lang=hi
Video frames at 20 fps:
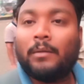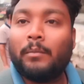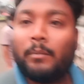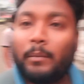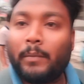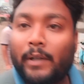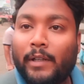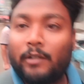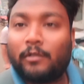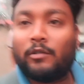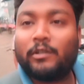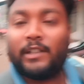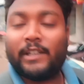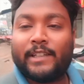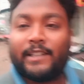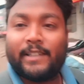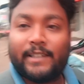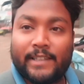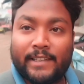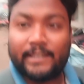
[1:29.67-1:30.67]
मेरे को
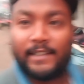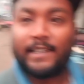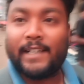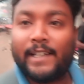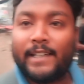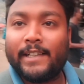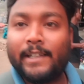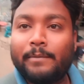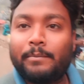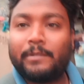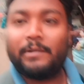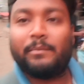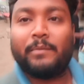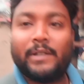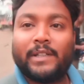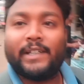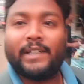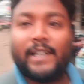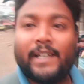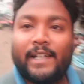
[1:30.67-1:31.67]
ती, तीसरा लिफ्ट
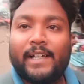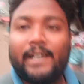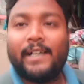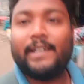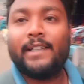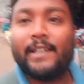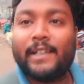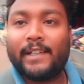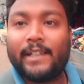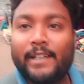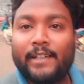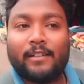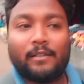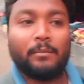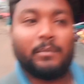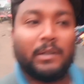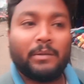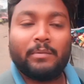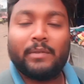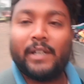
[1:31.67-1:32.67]
मिल गया लेकिन
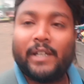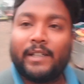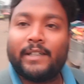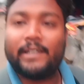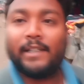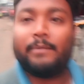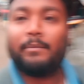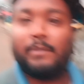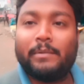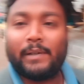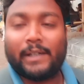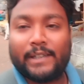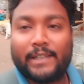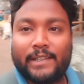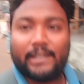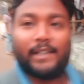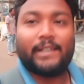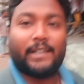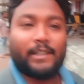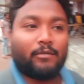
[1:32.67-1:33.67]
अभी भी एक लिफ्ट
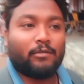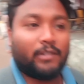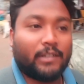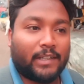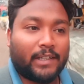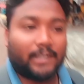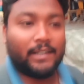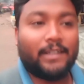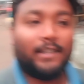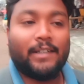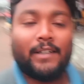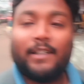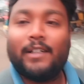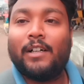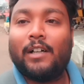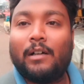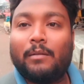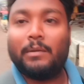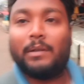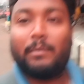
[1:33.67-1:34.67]
बाकी है क्योंकि ना
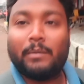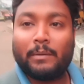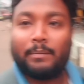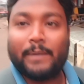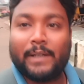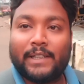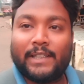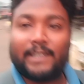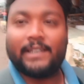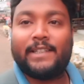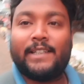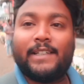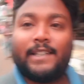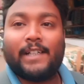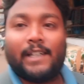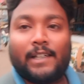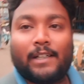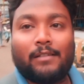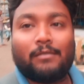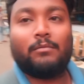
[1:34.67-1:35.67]
अभी मैं पैदल से
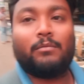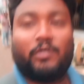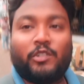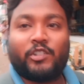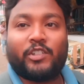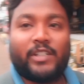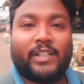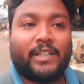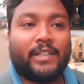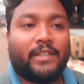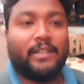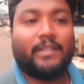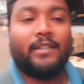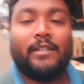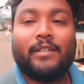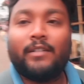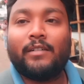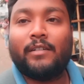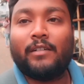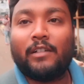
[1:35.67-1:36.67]
जा रहा हूँ बस
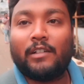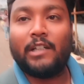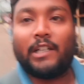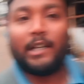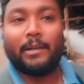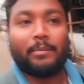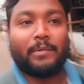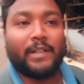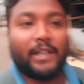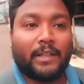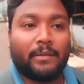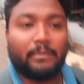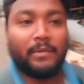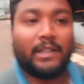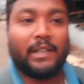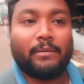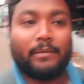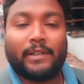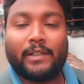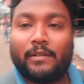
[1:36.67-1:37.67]
स्टैंड और लिफ्ट नहीं
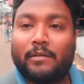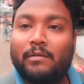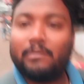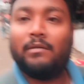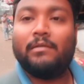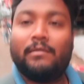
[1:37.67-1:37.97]
मिला मेरे को